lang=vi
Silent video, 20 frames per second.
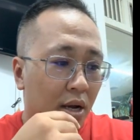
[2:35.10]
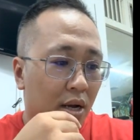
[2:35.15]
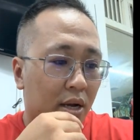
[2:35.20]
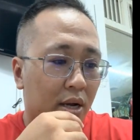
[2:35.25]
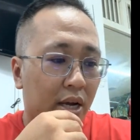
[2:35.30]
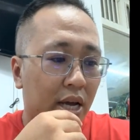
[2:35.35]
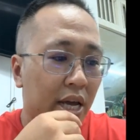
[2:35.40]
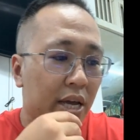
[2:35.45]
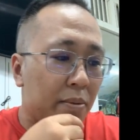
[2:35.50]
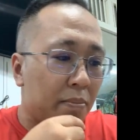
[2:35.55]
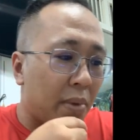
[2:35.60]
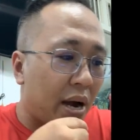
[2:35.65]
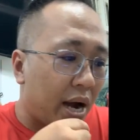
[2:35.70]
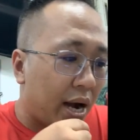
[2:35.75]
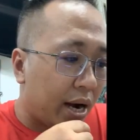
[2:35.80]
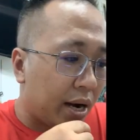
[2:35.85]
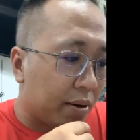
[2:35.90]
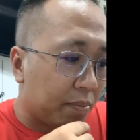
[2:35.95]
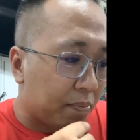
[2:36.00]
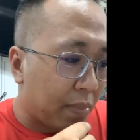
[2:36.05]
khi
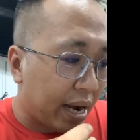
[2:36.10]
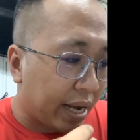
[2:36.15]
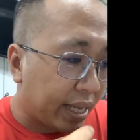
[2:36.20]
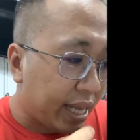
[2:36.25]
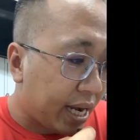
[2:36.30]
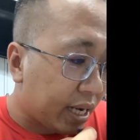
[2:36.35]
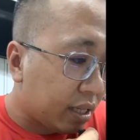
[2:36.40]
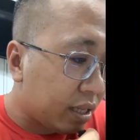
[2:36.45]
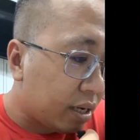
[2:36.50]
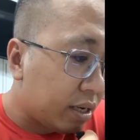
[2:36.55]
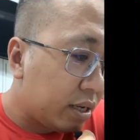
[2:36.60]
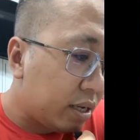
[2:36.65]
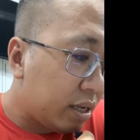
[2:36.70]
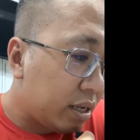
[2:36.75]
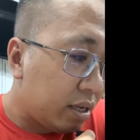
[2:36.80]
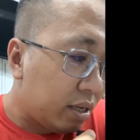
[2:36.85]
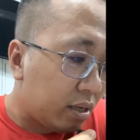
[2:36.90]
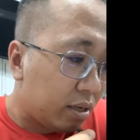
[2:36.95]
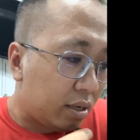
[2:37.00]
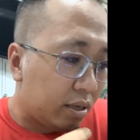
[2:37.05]
mà bạn nhắc
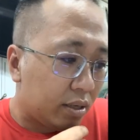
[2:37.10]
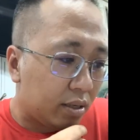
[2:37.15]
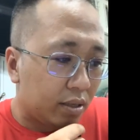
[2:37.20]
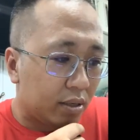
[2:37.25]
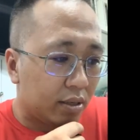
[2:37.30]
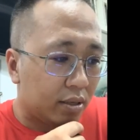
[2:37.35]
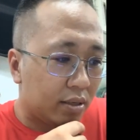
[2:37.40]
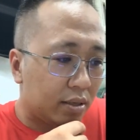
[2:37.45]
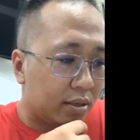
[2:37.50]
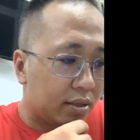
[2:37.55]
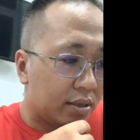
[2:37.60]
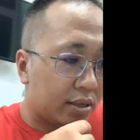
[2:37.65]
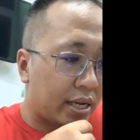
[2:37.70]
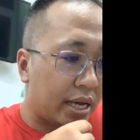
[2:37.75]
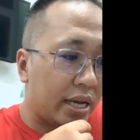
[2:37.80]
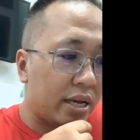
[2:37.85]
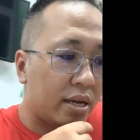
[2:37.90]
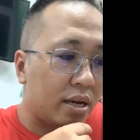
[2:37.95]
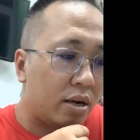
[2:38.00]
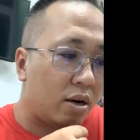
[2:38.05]
tới
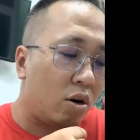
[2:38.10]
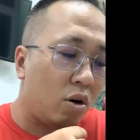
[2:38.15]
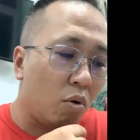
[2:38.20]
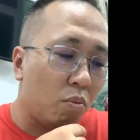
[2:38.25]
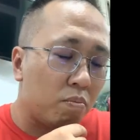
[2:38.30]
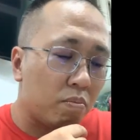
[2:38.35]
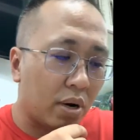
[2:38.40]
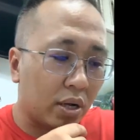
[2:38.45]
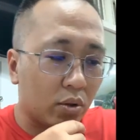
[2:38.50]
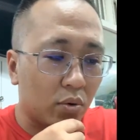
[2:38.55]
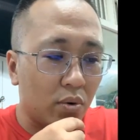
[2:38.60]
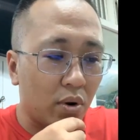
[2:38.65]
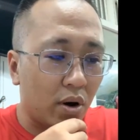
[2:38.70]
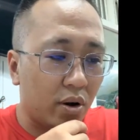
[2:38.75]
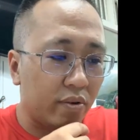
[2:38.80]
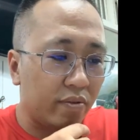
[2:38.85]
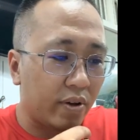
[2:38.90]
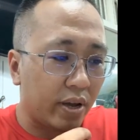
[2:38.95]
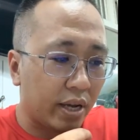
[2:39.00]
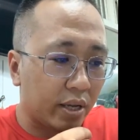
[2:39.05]
cái, cái lúc mà tôi
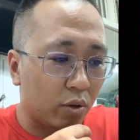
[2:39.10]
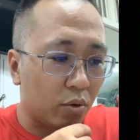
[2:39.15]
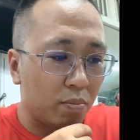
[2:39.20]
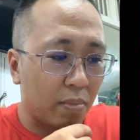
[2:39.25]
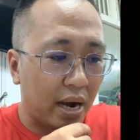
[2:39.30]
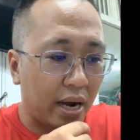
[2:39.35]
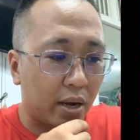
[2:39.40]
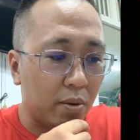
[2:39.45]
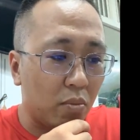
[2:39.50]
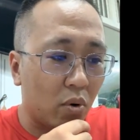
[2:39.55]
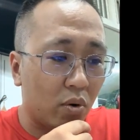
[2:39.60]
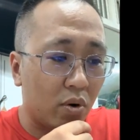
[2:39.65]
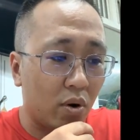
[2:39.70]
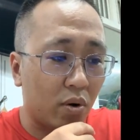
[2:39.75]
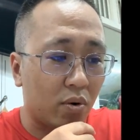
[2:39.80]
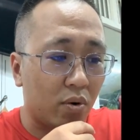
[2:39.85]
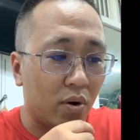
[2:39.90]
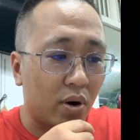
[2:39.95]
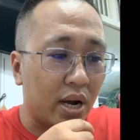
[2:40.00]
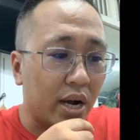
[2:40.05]
nói về tôi mặc cái bộ đồ
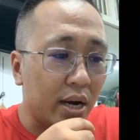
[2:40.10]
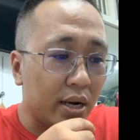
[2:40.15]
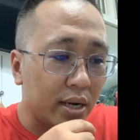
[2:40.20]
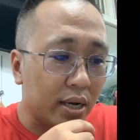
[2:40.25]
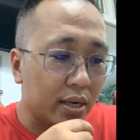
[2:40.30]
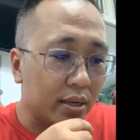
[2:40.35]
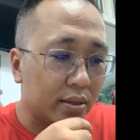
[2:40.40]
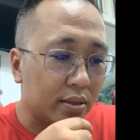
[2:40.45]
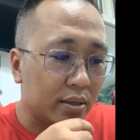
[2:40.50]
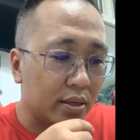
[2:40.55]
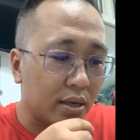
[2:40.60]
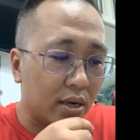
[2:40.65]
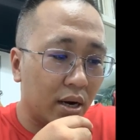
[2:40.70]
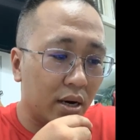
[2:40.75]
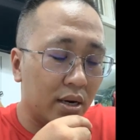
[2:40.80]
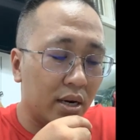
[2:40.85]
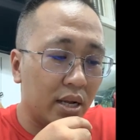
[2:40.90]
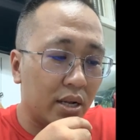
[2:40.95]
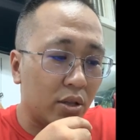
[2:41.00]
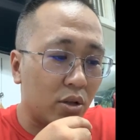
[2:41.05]
con ghét á
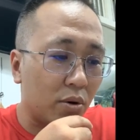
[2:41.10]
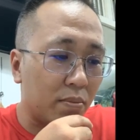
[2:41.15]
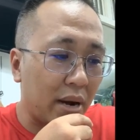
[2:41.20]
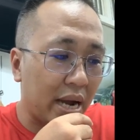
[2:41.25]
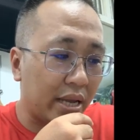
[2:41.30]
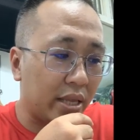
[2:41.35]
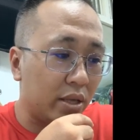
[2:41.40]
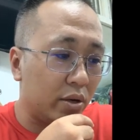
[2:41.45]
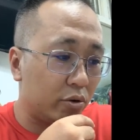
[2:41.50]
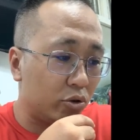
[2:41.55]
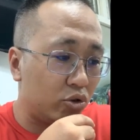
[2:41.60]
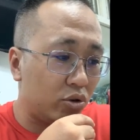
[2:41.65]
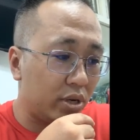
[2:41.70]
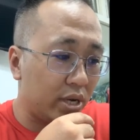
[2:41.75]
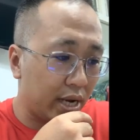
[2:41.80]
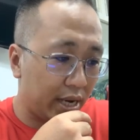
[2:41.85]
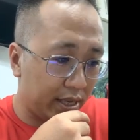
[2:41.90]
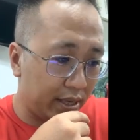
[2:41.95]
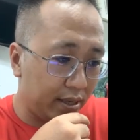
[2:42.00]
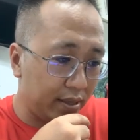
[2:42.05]
gợi lên cho bạn nhiều suy
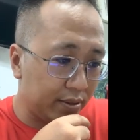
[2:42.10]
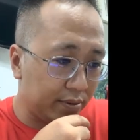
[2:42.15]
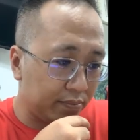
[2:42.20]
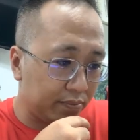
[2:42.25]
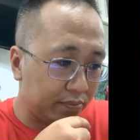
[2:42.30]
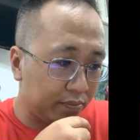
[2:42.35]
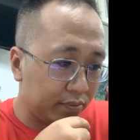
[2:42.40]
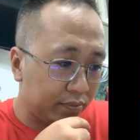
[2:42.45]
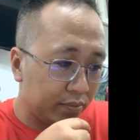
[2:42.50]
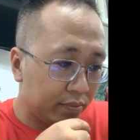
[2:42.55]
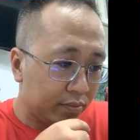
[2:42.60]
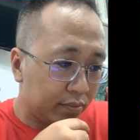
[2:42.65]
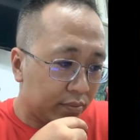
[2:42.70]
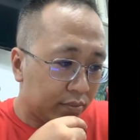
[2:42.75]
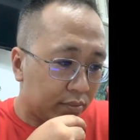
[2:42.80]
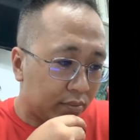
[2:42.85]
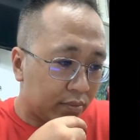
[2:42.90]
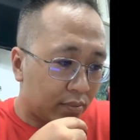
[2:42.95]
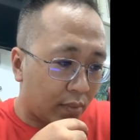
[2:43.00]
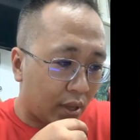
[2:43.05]
nghĩ
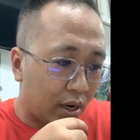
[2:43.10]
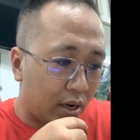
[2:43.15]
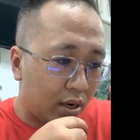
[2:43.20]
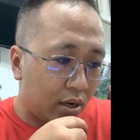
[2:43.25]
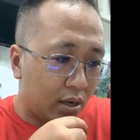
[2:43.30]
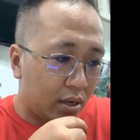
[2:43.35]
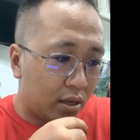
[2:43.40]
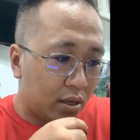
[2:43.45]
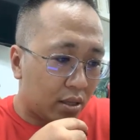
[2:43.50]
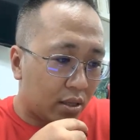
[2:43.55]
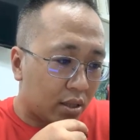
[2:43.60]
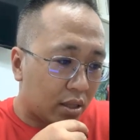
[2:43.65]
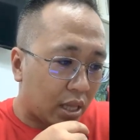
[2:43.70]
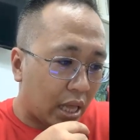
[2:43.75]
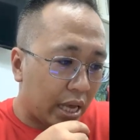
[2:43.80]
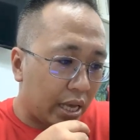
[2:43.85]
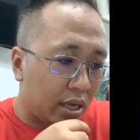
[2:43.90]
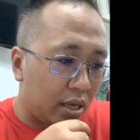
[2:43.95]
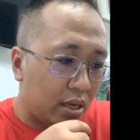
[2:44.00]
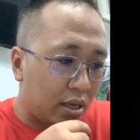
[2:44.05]
đó
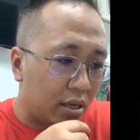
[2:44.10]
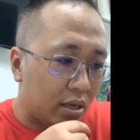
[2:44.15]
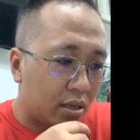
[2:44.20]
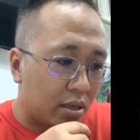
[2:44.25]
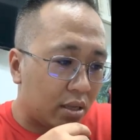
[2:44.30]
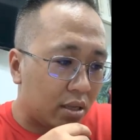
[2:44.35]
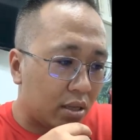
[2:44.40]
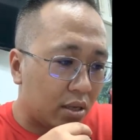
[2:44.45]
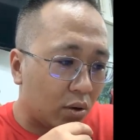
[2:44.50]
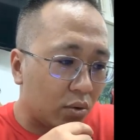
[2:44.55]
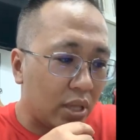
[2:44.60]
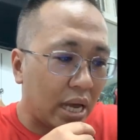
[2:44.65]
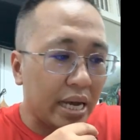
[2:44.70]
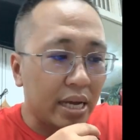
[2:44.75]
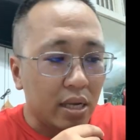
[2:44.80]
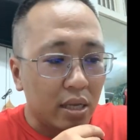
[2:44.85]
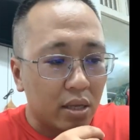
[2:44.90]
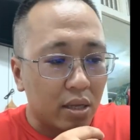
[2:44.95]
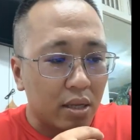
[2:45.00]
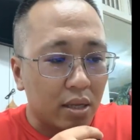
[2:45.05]
thì cháu
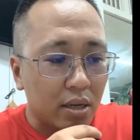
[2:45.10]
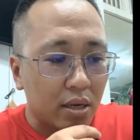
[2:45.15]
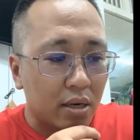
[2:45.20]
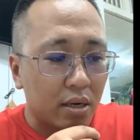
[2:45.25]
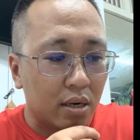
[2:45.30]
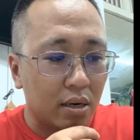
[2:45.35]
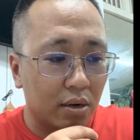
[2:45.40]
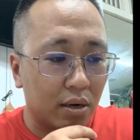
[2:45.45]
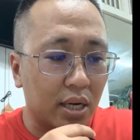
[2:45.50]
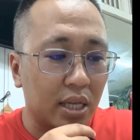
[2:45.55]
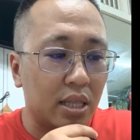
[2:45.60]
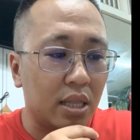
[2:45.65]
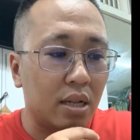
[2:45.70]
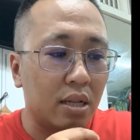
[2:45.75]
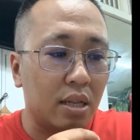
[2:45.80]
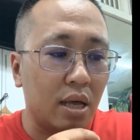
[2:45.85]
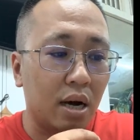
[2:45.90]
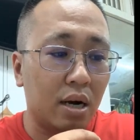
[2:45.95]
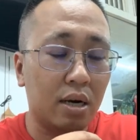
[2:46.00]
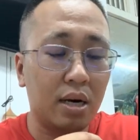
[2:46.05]
thấy được cái
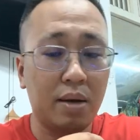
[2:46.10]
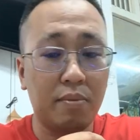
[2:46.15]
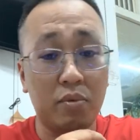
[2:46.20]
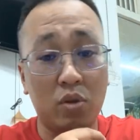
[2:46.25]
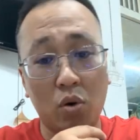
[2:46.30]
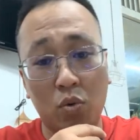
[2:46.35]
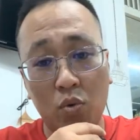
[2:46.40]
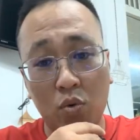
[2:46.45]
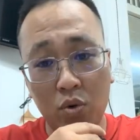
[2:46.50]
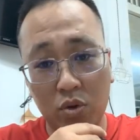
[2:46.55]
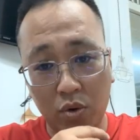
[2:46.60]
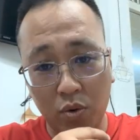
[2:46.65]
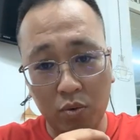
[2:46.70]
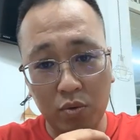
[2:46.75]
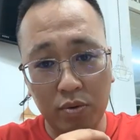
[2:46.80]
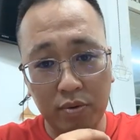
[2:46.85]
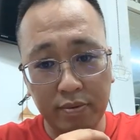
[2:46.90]
tinh thần làm chủ của chú